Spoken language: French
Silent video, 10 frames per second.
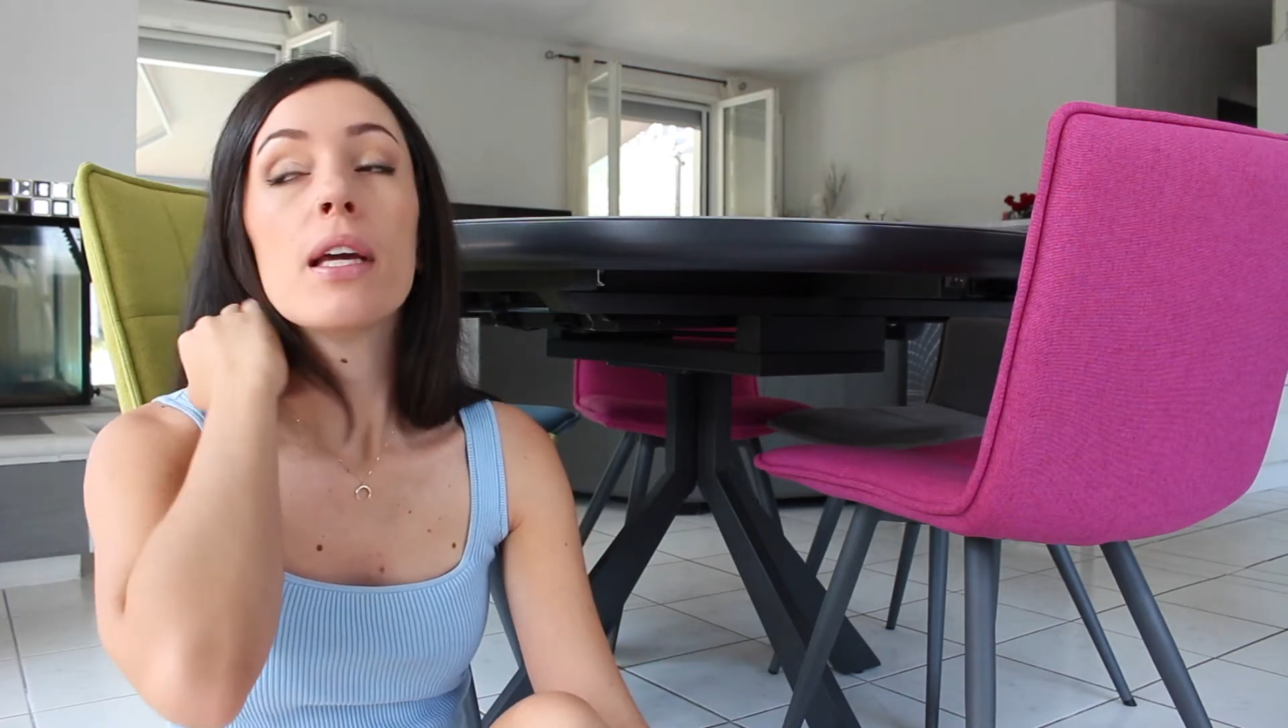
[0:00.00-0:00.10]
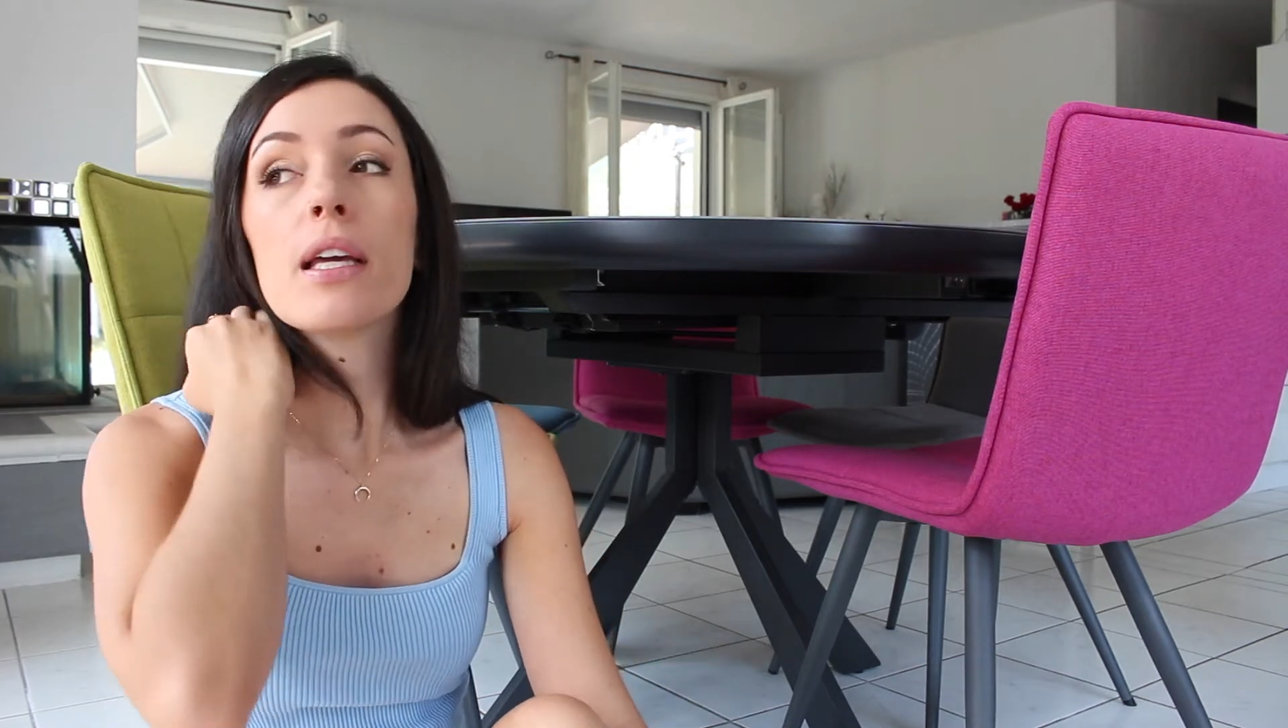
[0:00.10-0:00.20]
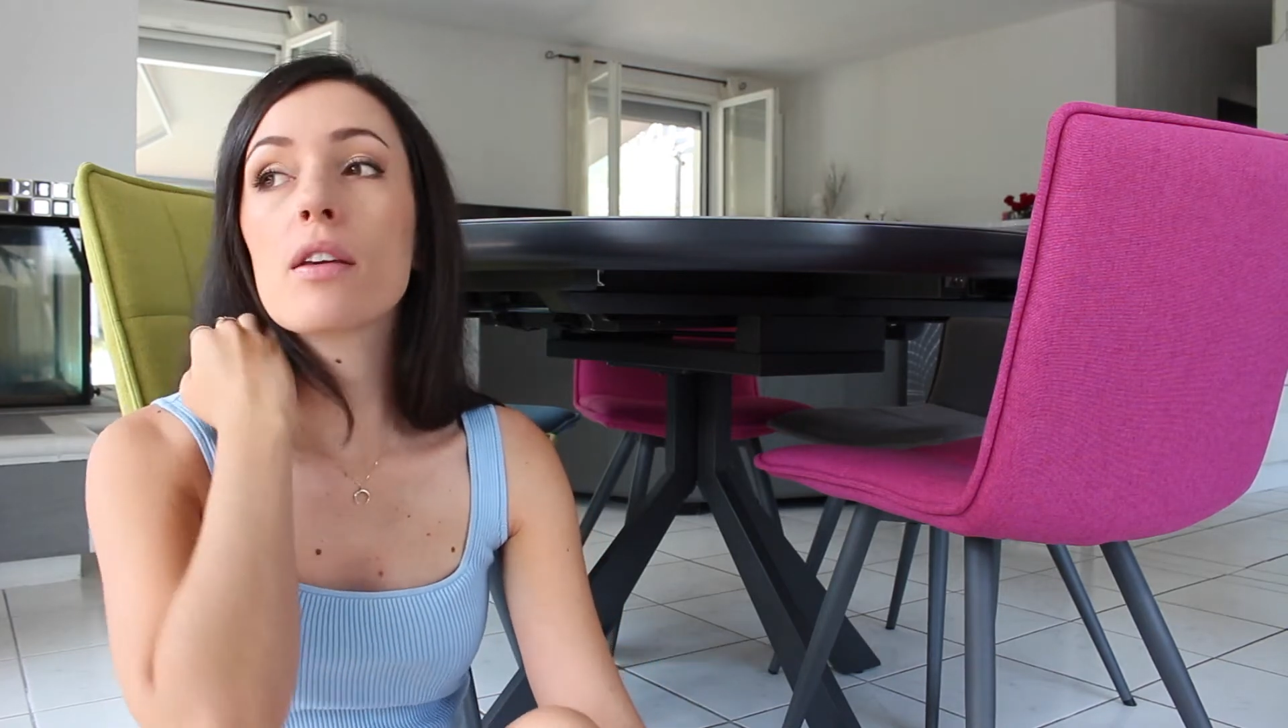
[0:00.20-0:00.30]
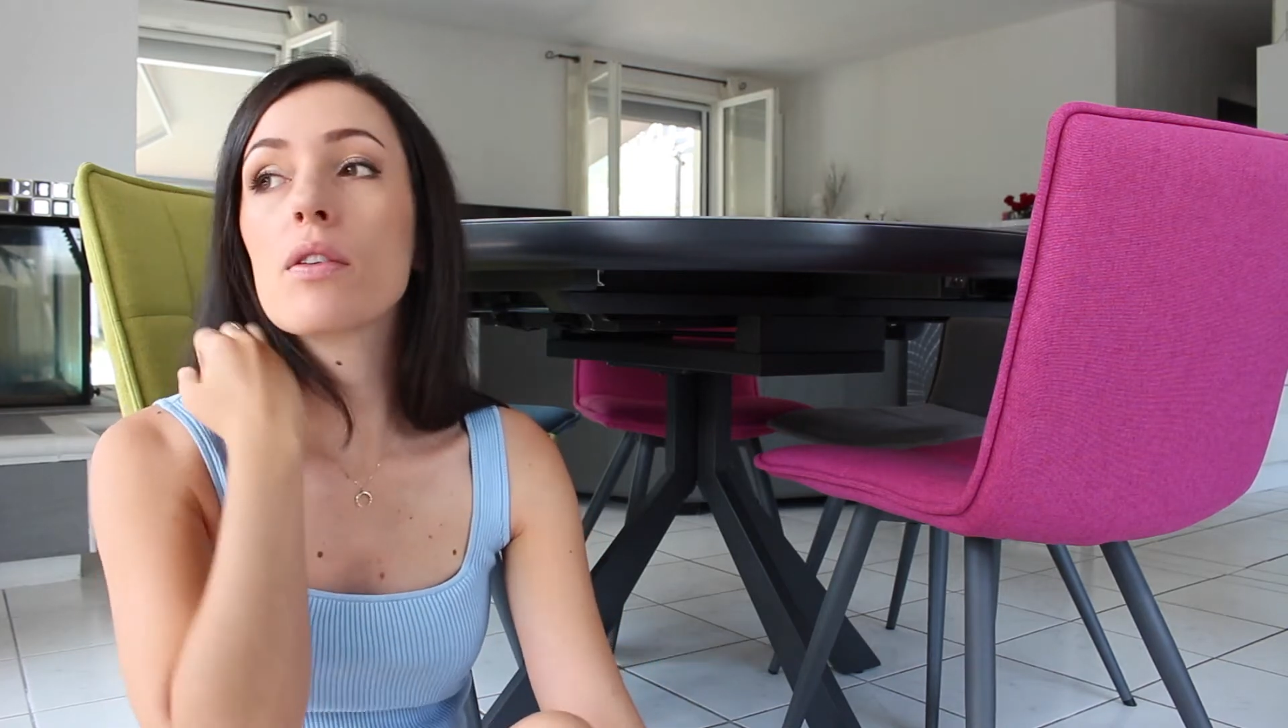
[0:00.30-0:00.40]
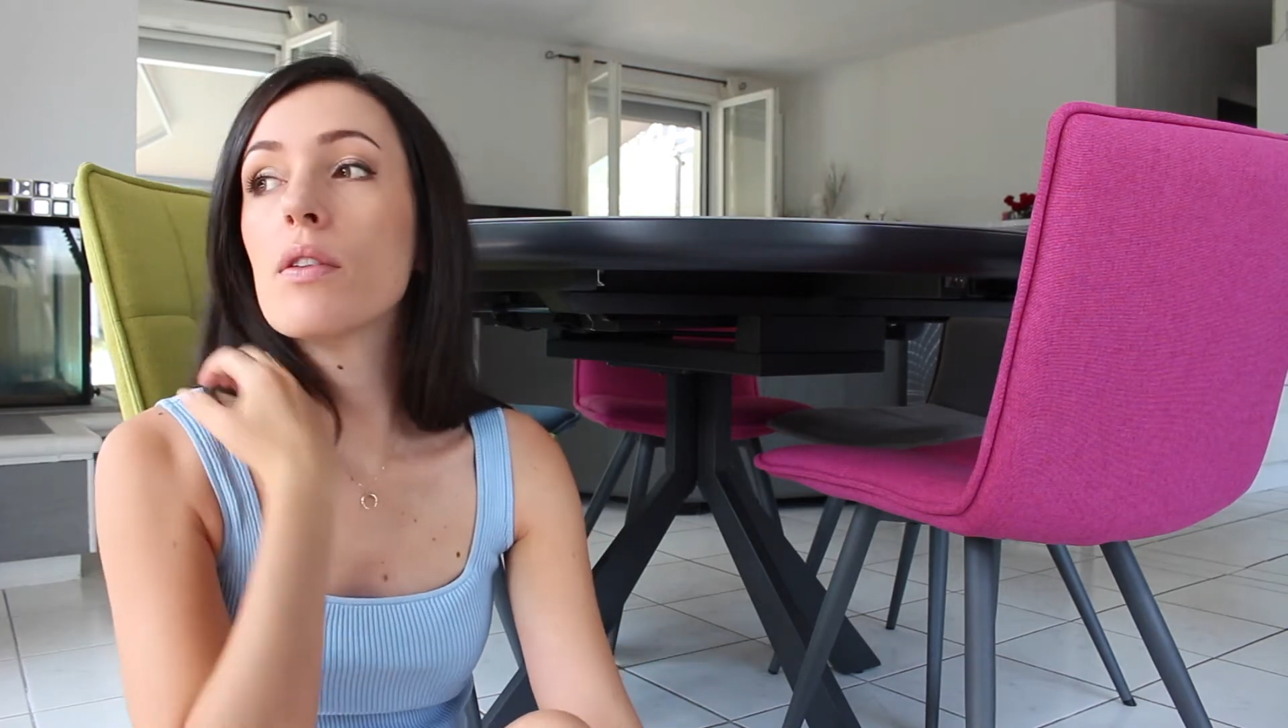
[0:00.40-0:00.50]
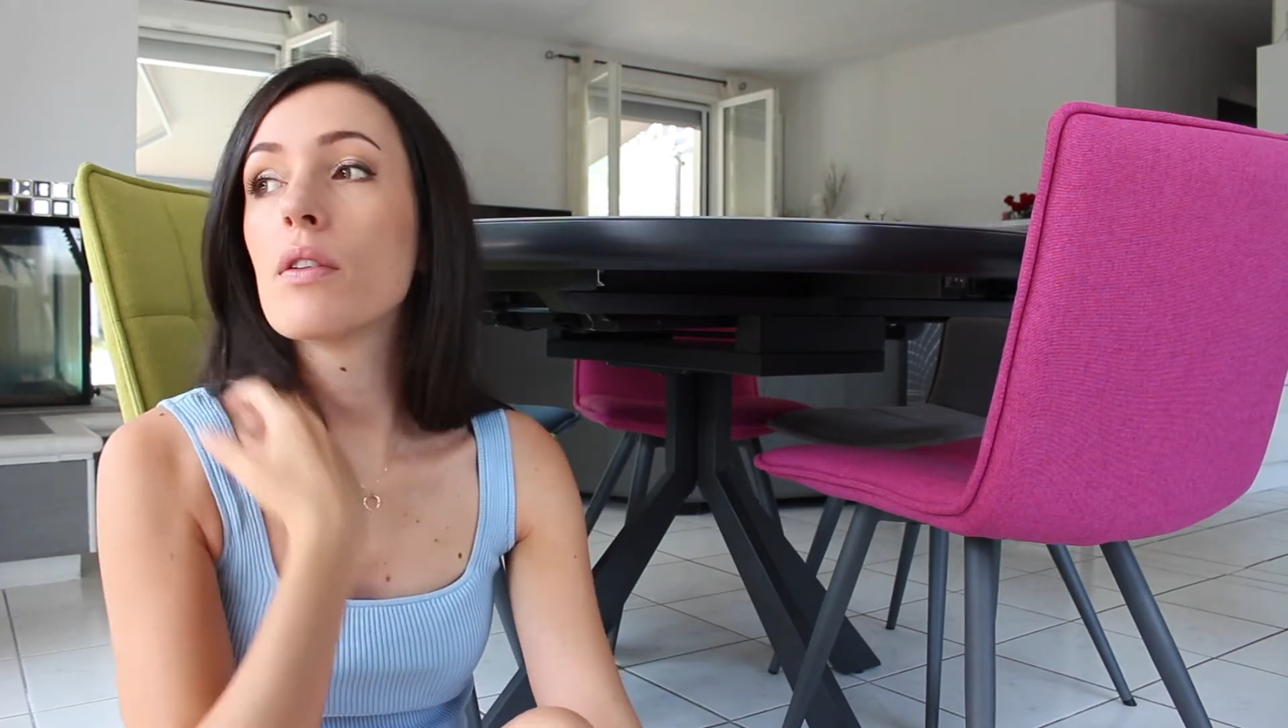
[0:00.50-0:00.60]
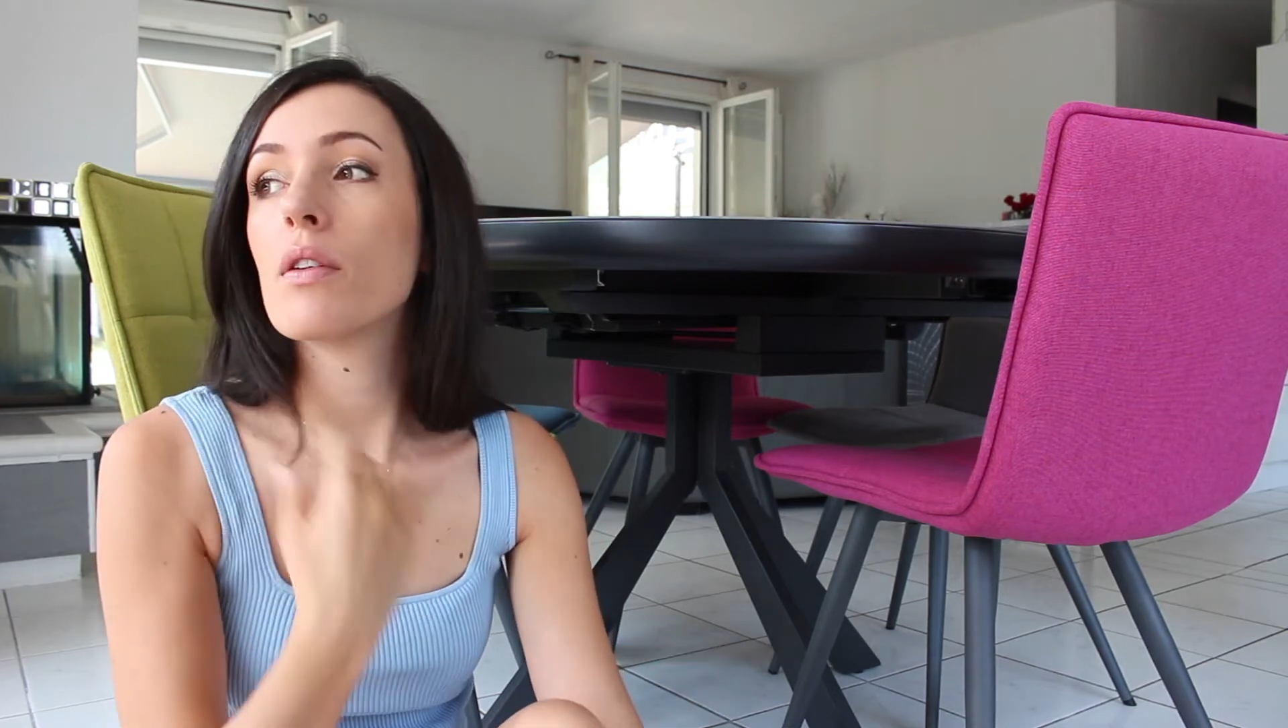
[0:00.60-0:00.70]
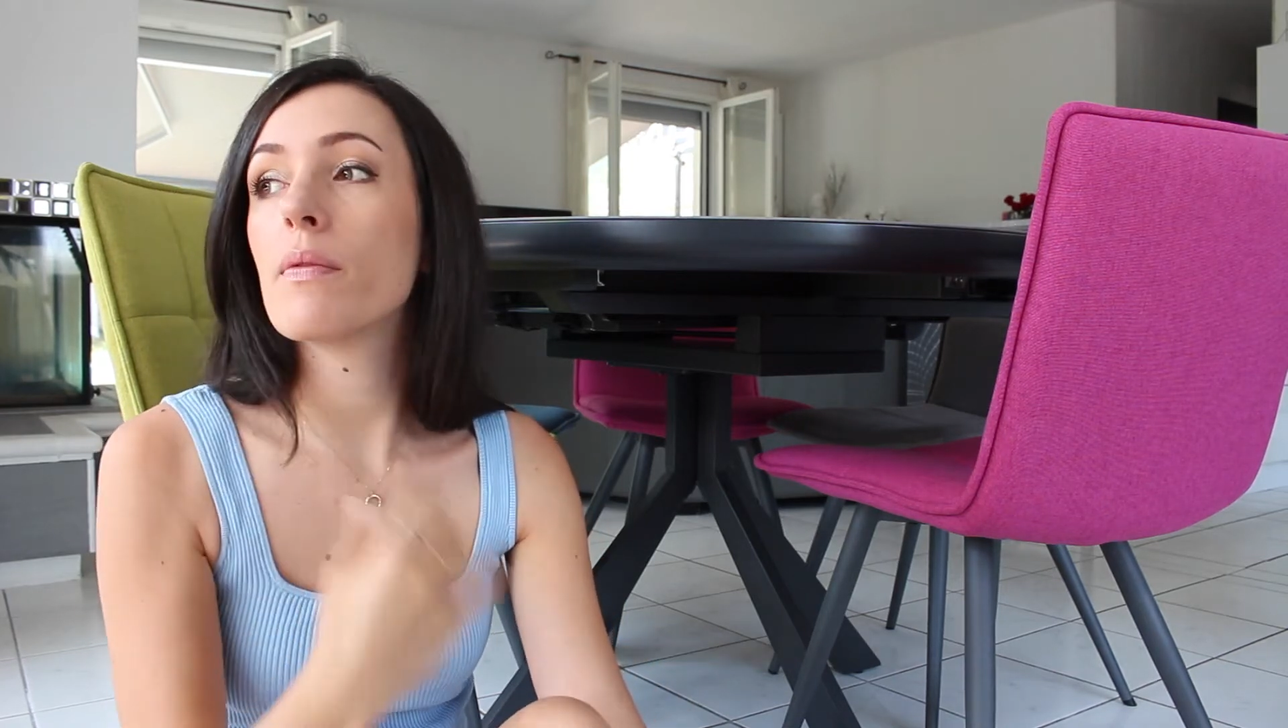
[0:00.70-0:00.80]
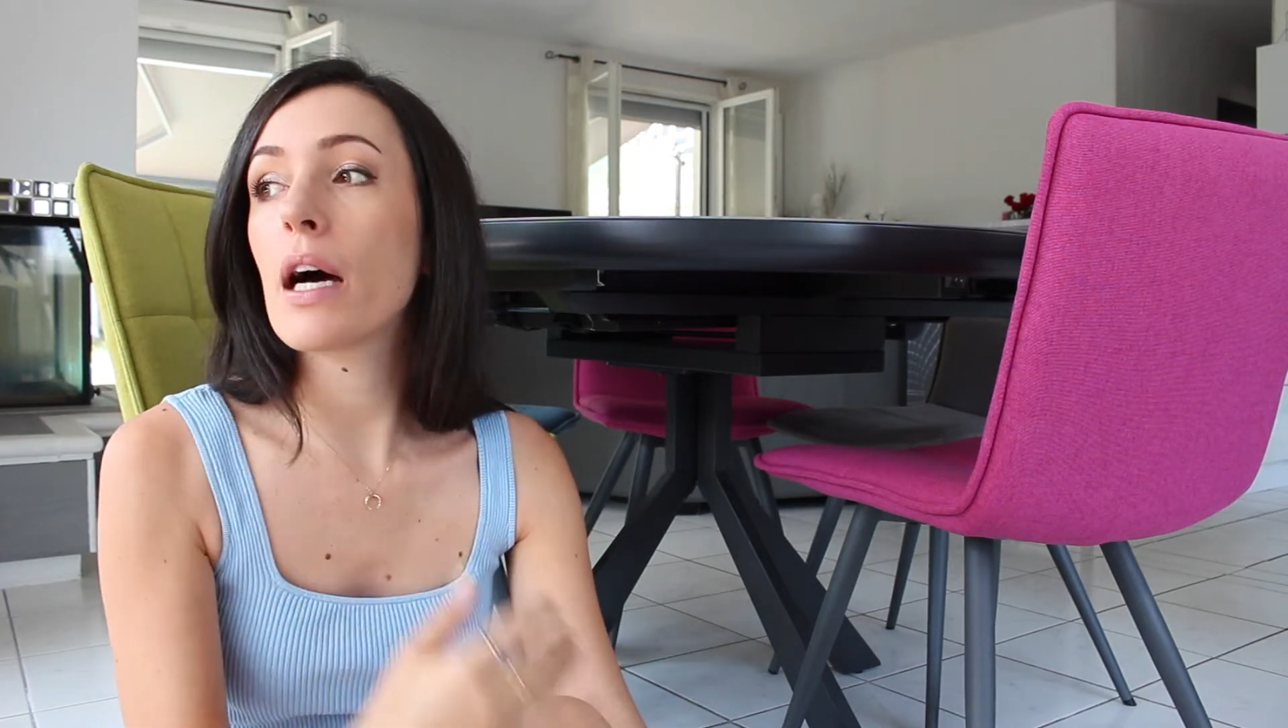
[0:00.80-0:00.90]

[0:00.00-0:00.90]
et que